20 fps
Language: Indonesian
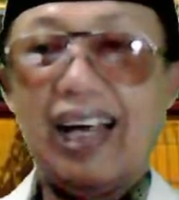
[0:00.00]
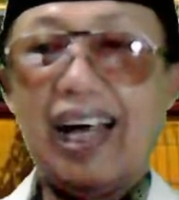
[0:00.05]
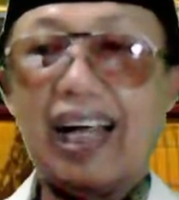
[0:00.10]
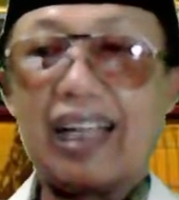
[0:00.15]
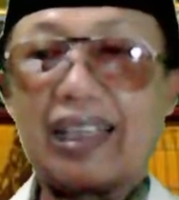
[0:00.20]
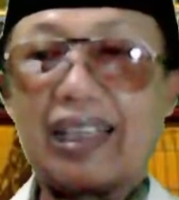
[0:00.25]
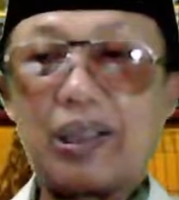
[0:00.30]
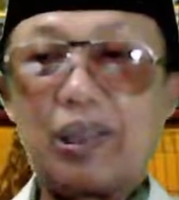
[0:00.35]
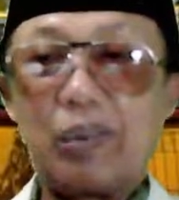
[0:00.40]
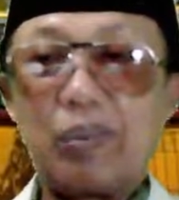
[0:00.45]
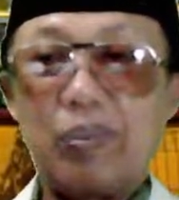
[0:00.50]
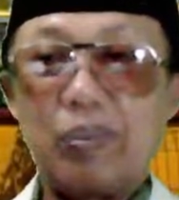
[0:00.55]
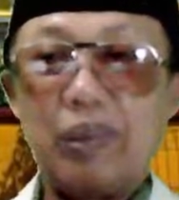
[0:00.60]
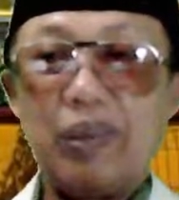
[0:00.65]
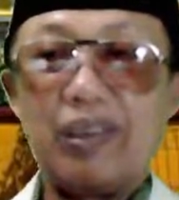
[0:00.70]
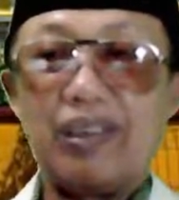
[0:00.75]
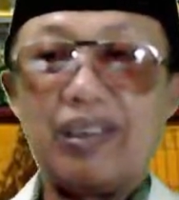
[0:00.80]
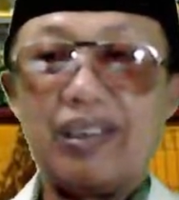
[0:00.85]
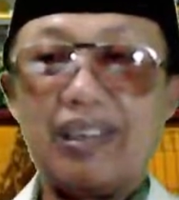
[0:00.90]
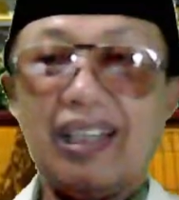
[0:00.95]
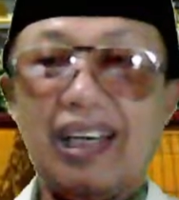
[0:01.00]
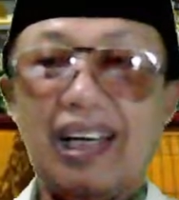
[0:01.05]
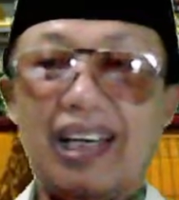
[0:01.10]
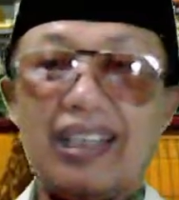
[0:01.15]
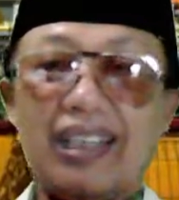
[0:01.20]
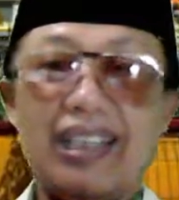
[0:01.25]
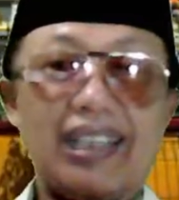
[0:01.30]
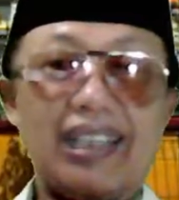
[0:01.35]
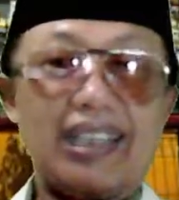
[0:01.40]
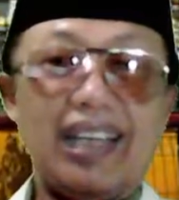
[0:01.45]
ataupun
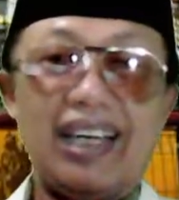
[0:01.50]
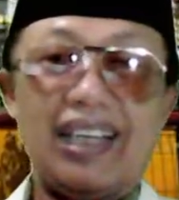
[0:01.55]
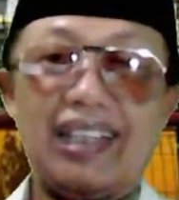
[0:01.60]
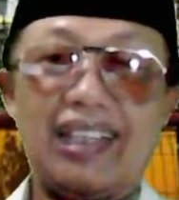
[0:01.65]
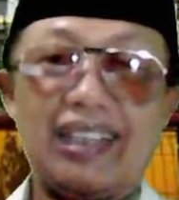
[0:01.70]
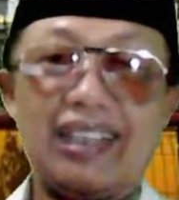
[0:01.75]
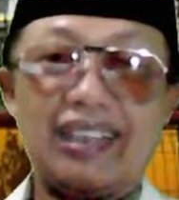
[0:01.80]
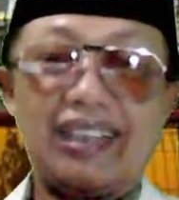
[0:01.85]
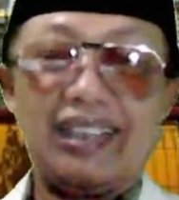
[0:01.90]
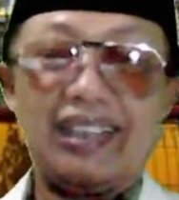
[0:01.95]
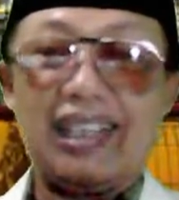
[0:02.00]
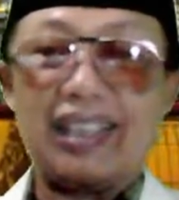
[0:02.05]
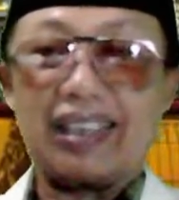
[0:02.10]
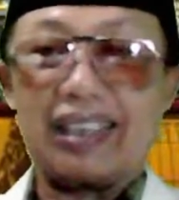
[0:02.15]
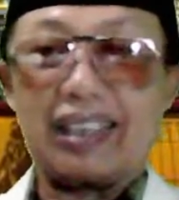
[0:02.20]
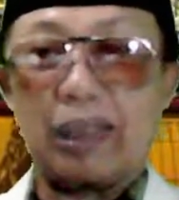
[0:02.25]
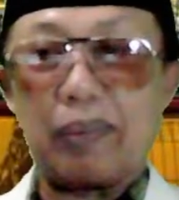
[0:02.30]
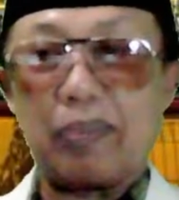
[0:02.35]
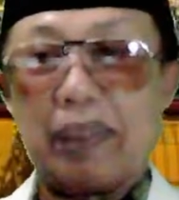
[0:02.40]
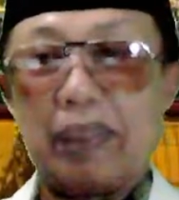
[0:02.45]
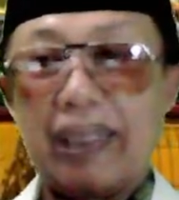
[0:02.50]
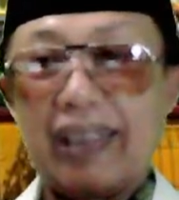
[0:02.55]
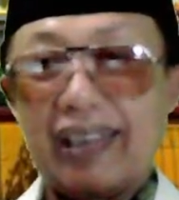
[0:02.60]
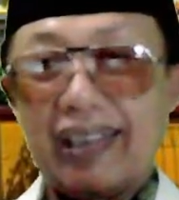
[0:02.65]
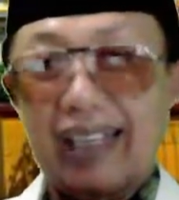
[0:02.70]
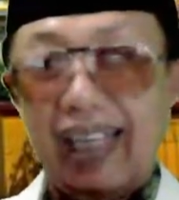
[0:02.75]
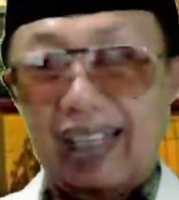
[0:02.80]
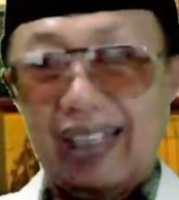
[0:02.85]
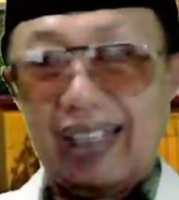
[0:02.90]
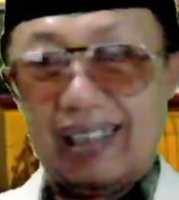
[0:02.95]
ayat-ayat yang
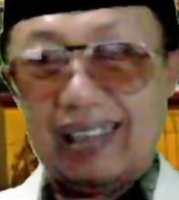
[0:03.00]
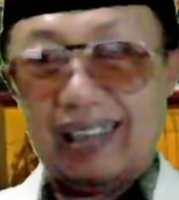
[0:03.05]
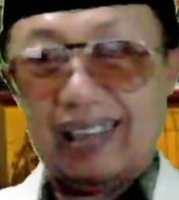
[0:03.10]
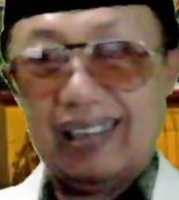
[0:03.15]
terbentang